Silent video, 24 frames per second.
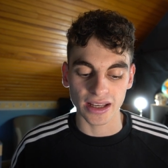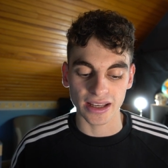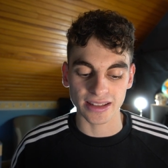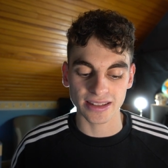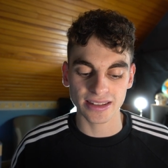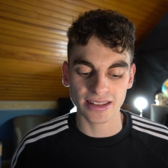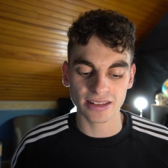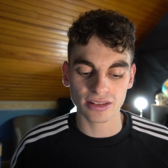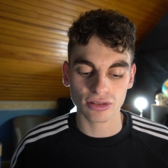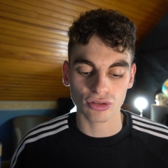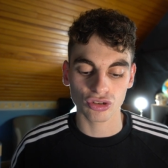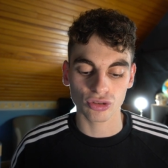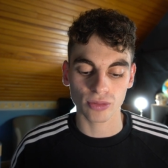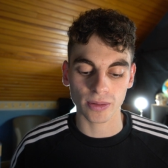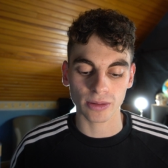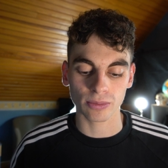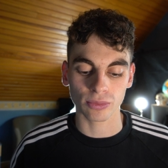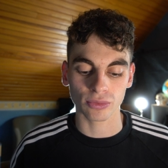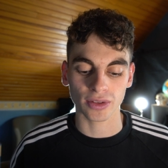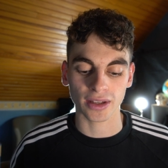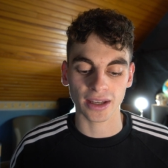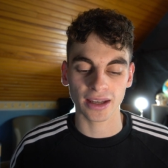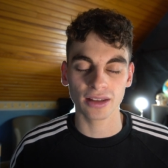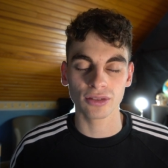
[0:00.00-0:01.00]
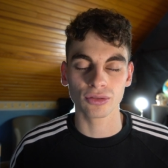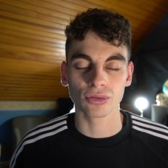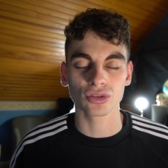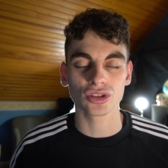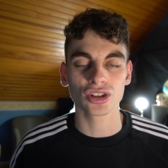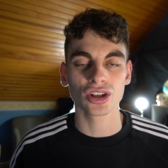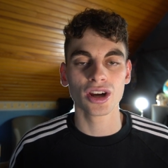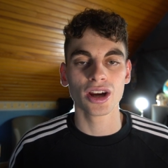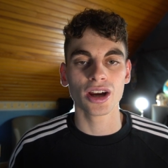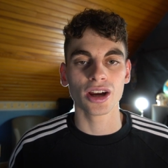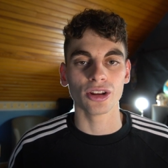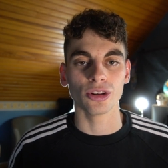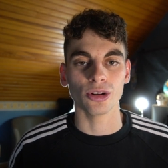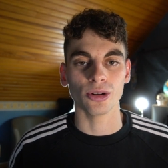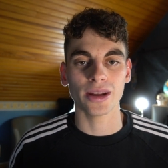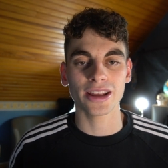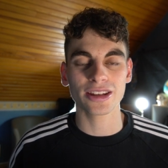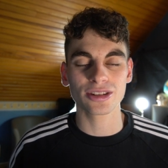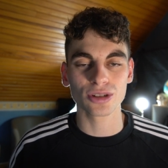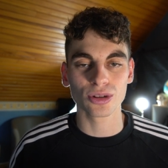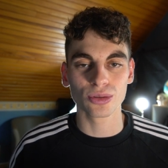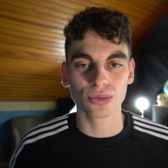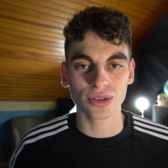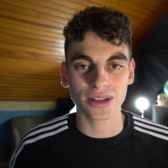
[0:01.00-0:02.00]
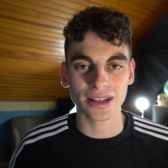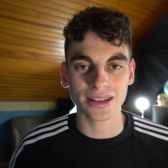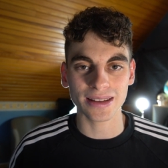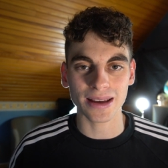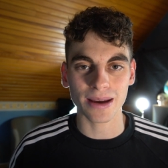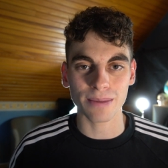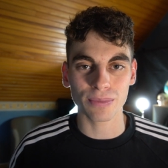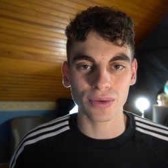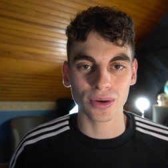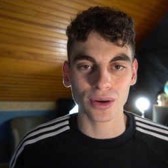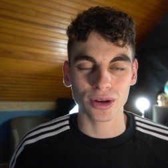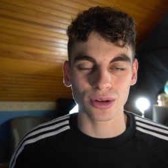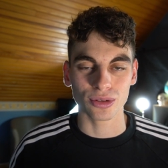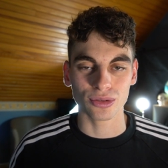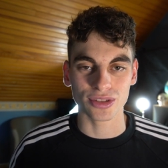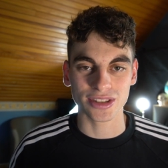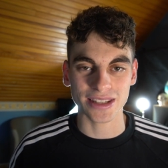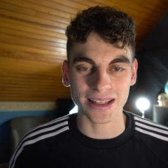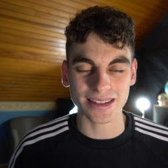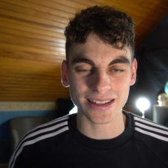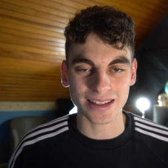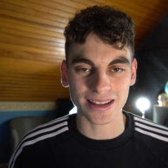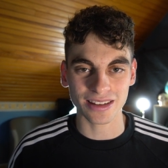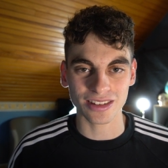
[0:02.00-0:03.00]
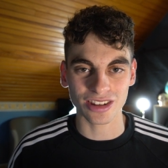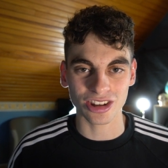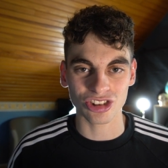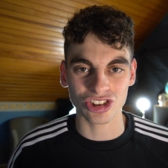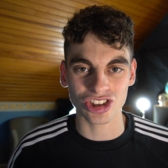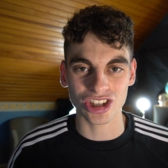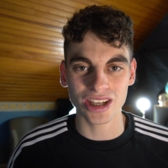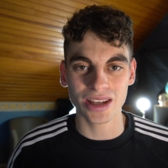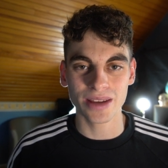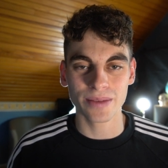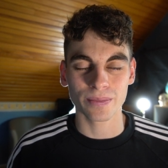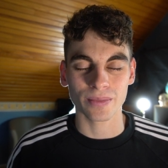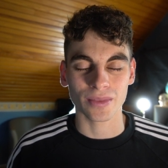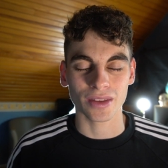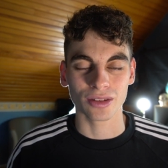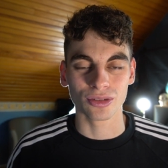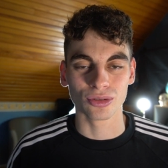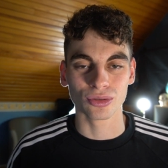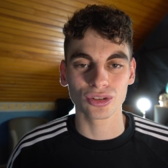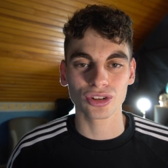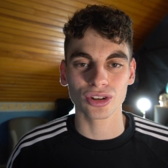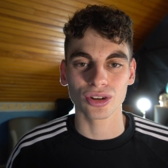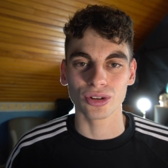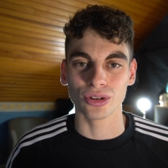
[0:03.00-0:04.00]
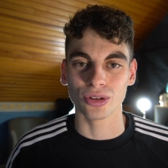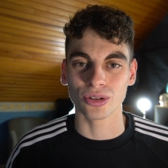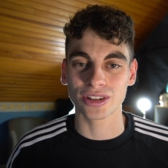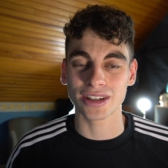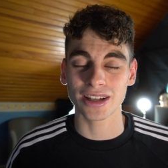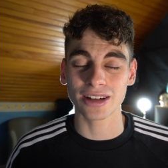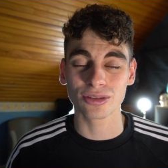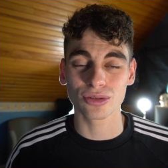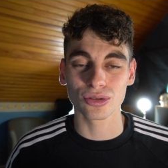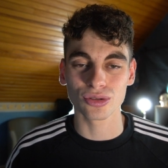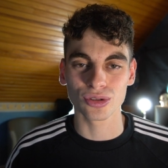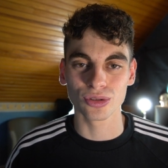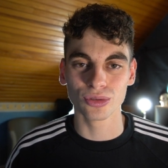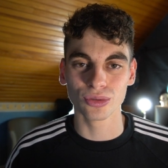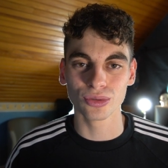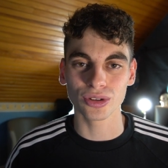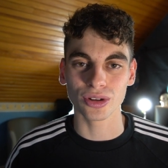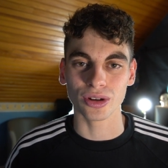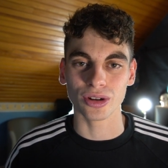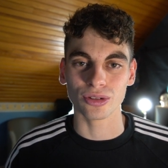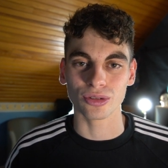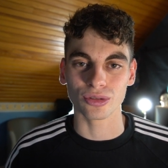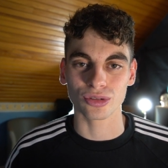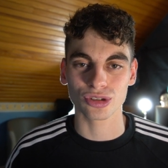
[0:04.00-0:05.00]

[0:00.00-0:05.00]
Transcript: Et c'est ce que je vais te montrer donc dans la seconde étape de cette stratégie, donc dans quelques secondes.